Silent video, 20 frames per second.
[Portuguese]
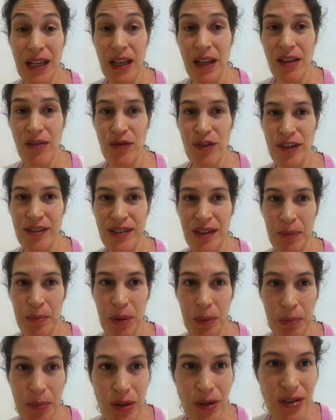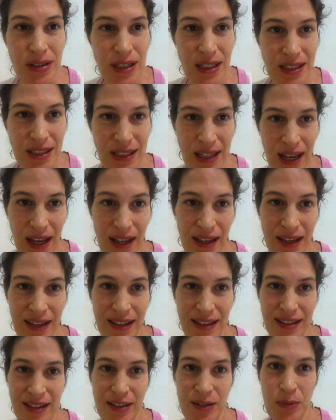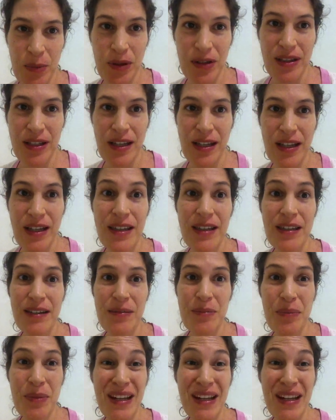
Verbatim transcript: tem que fazer para processar essas proteínas,